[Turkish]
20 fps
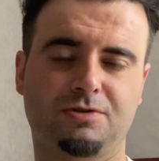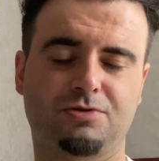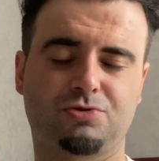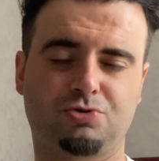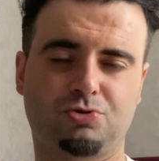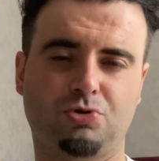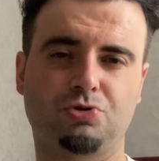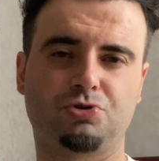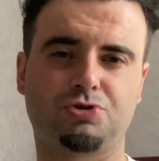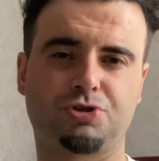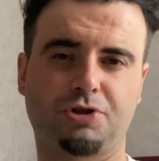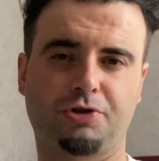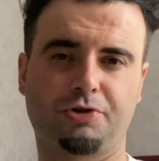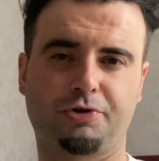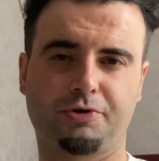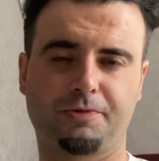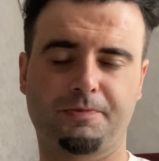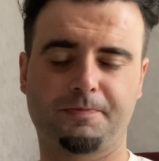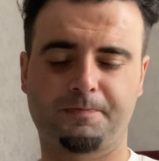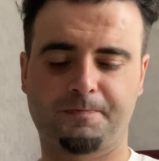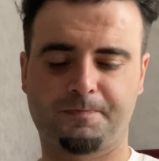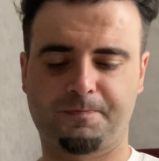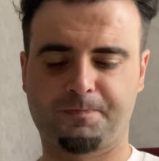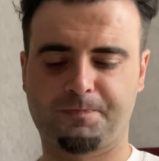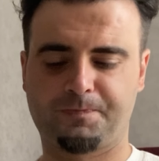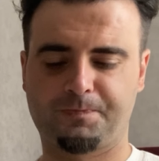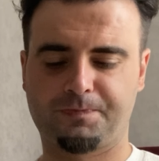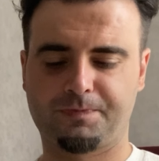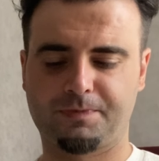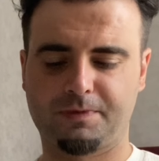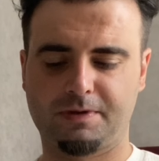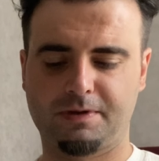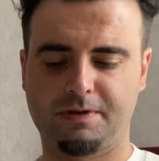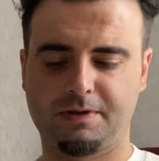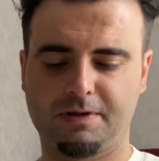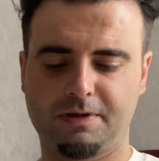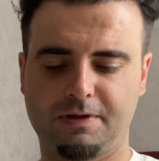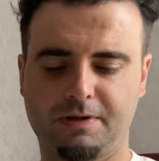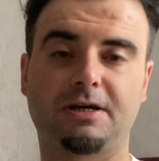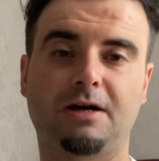sonuçlanıyor.
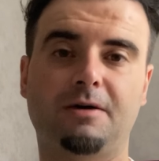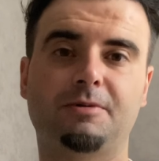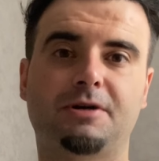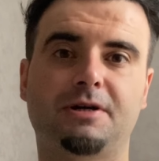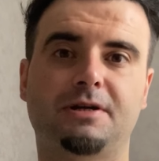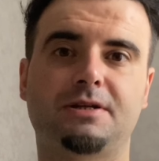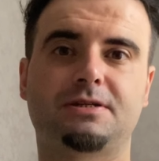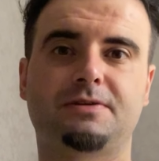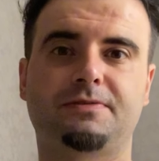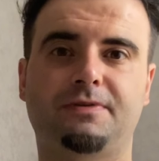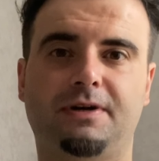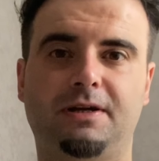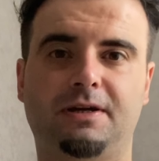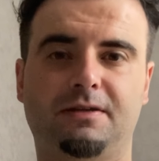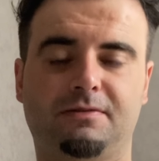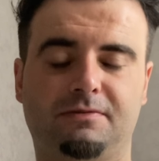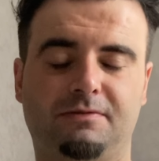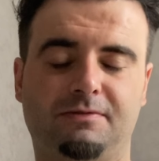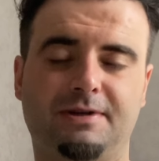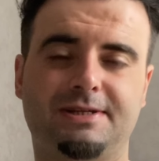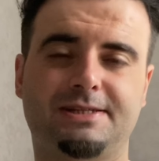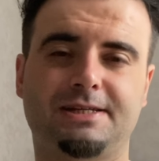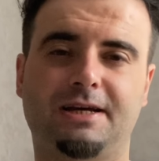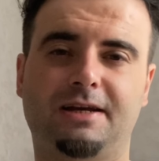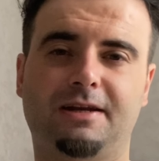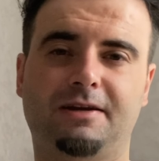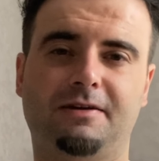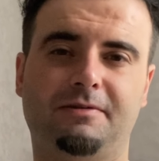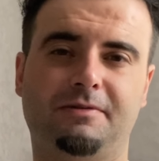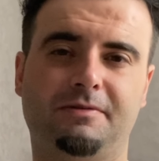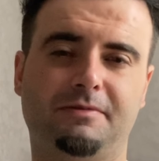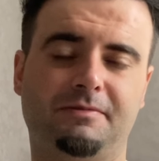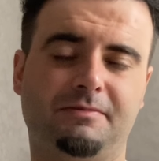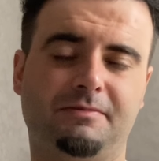Sabıkanız falan vesaire